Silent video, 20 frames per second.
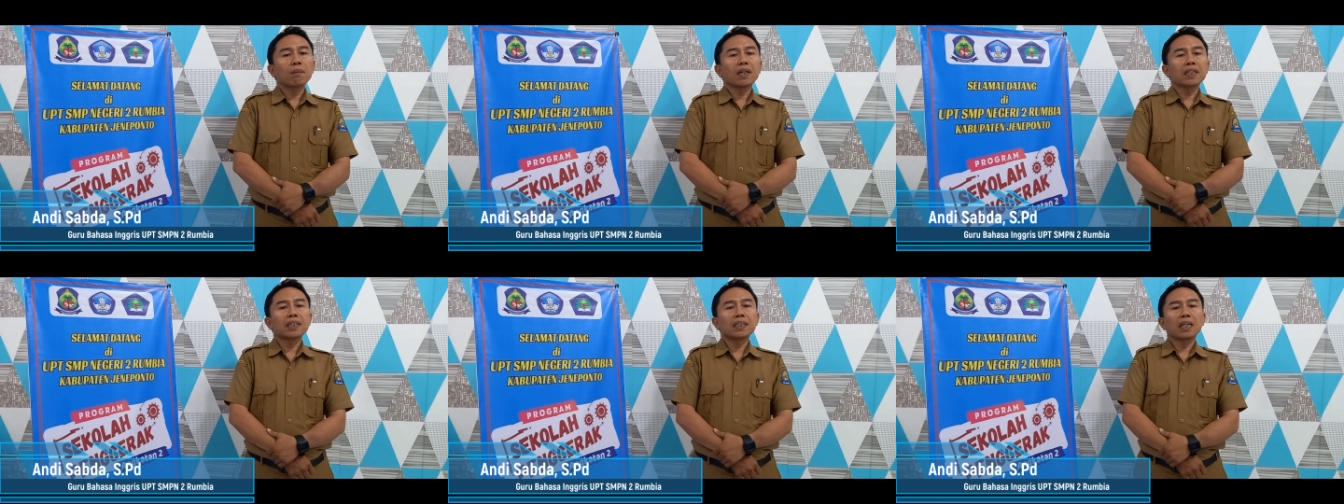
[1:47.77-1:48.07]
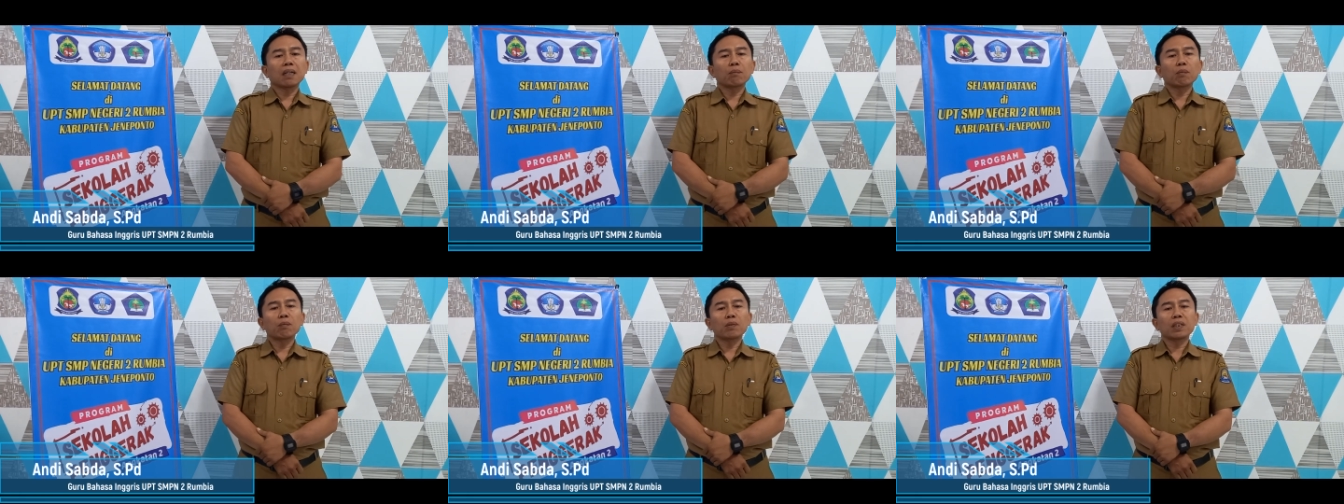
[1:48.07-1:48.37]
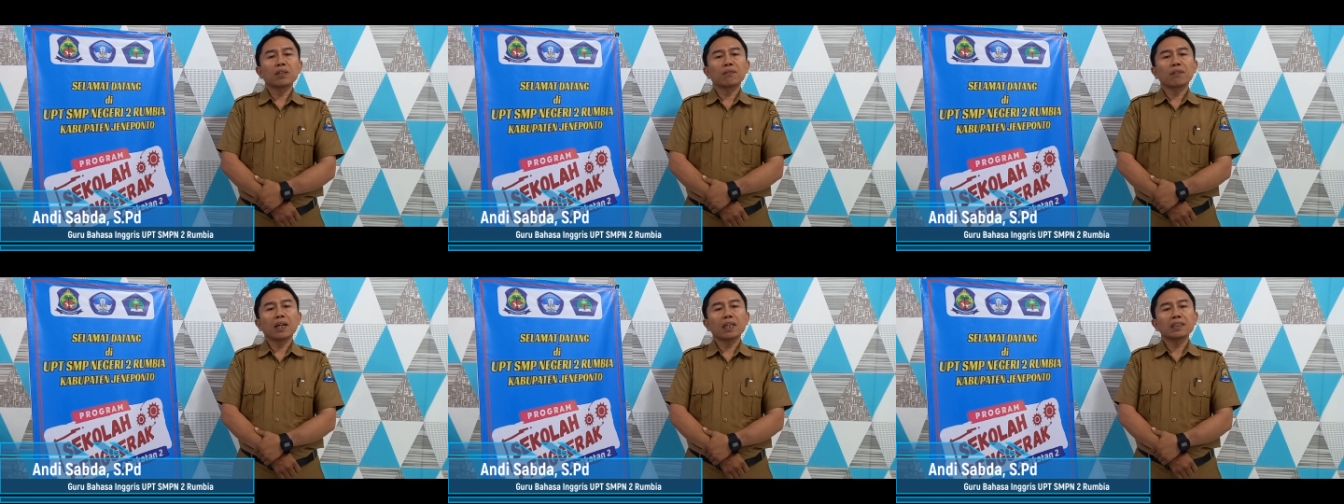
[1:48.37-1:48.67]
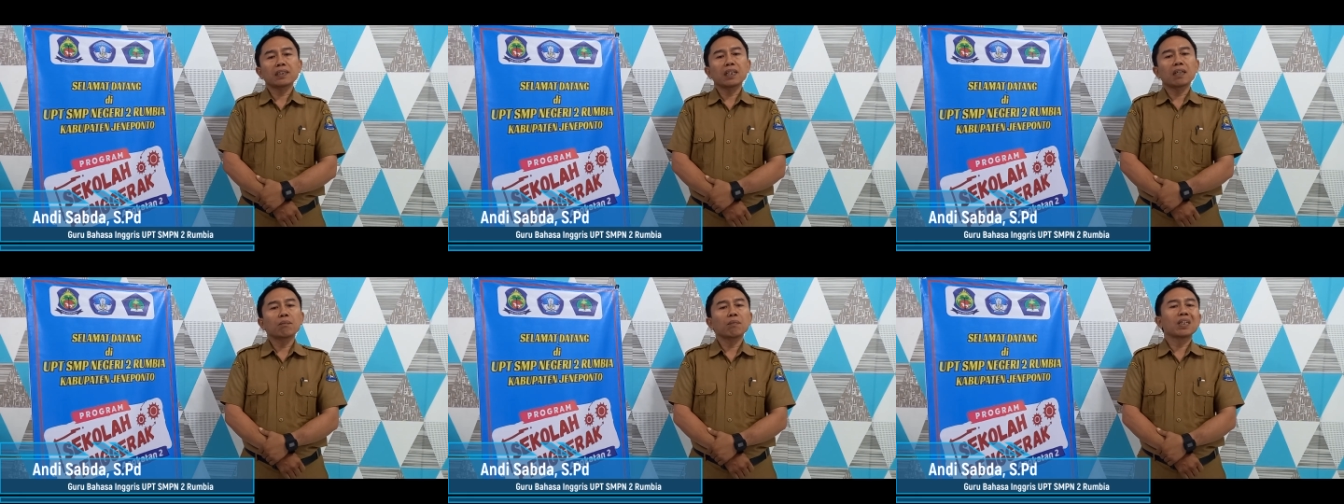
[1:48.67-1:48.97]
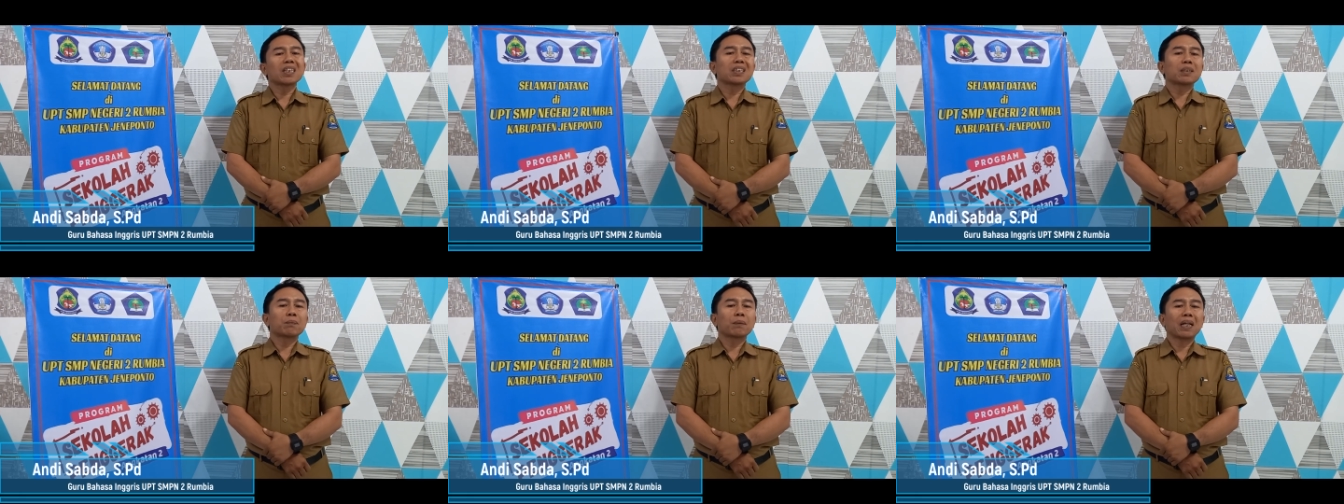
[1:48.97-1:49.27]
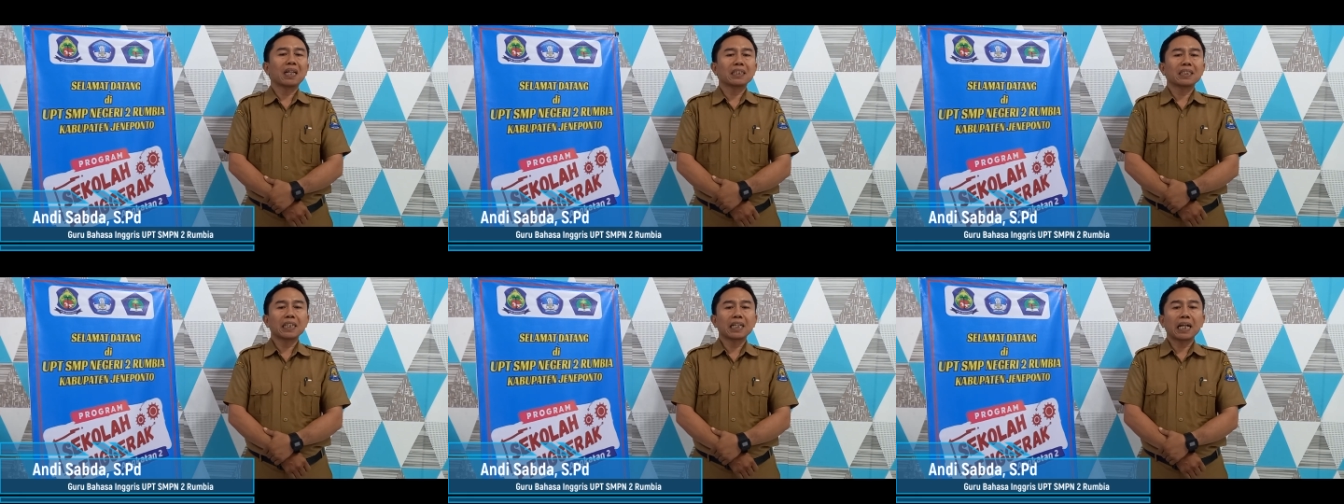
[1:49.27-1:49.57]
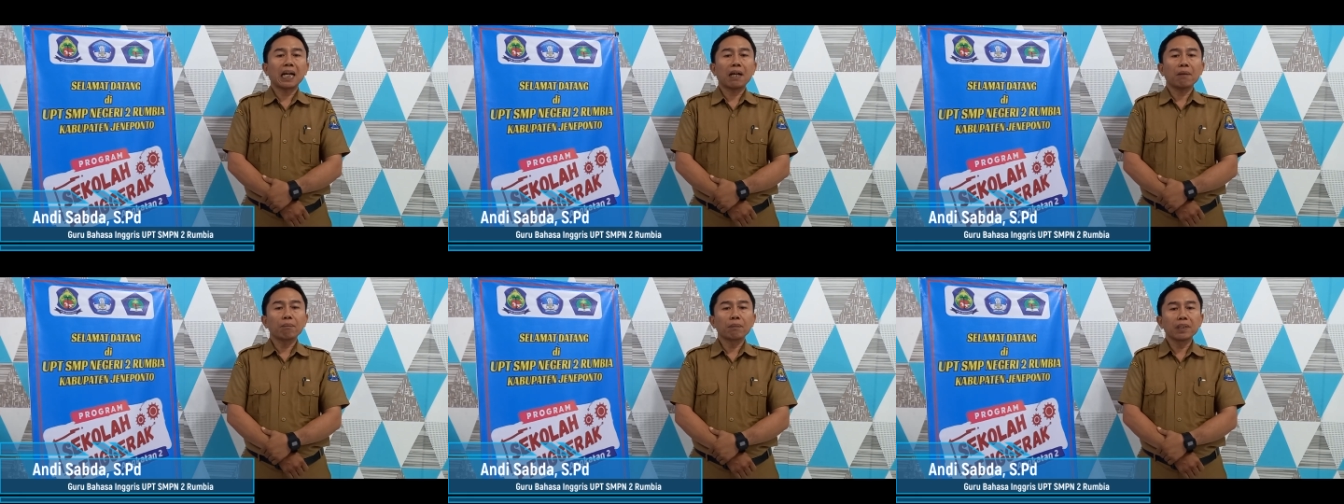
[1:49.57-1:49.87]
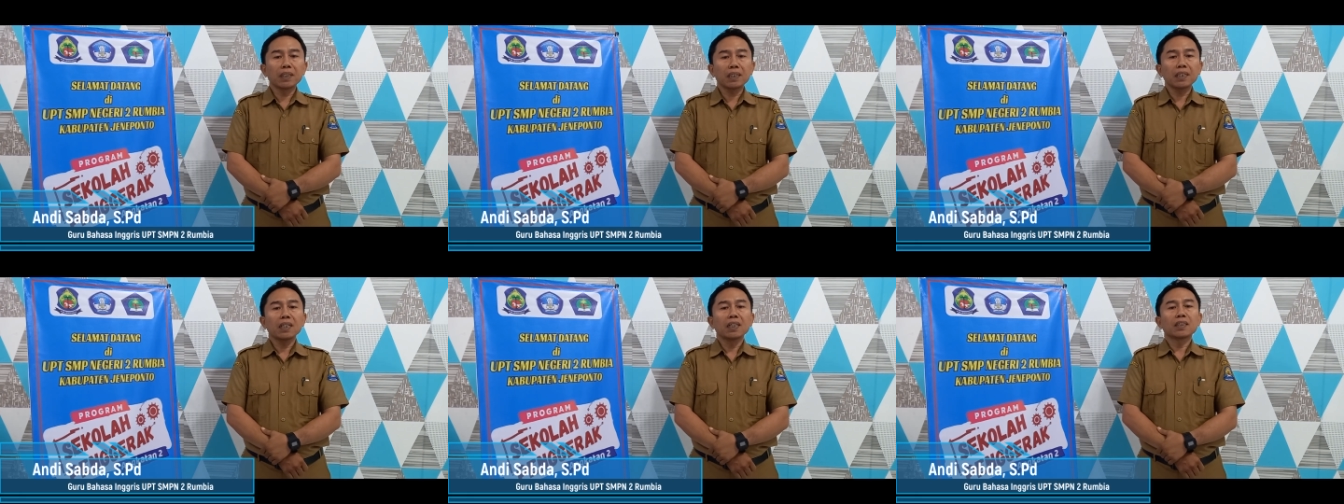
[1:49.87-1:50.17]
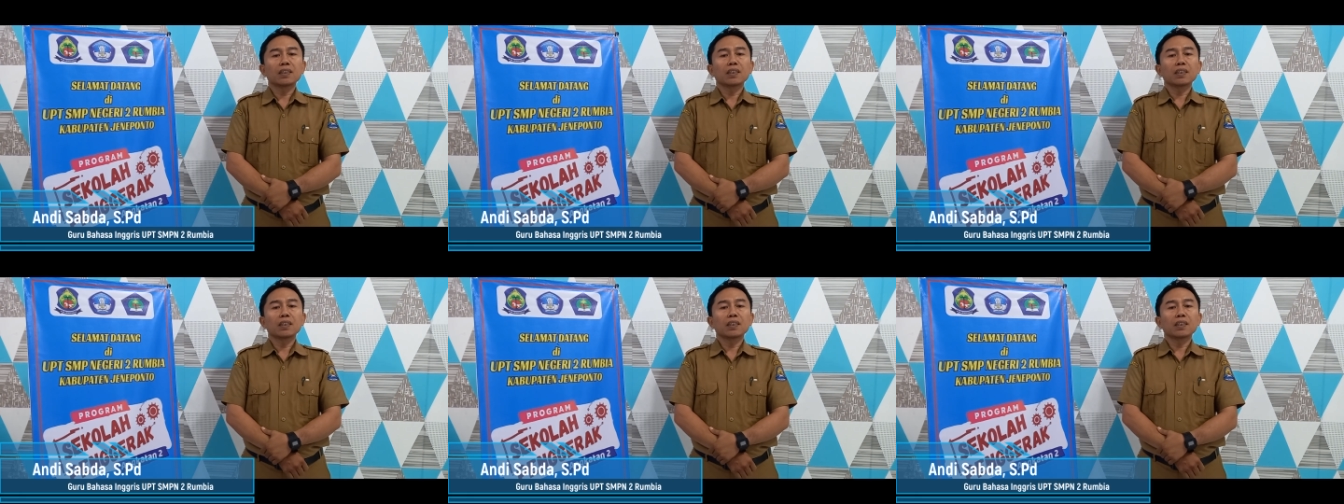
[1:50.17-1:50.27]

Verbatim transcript: Bahtiar memotivasi dan menginspirasi kami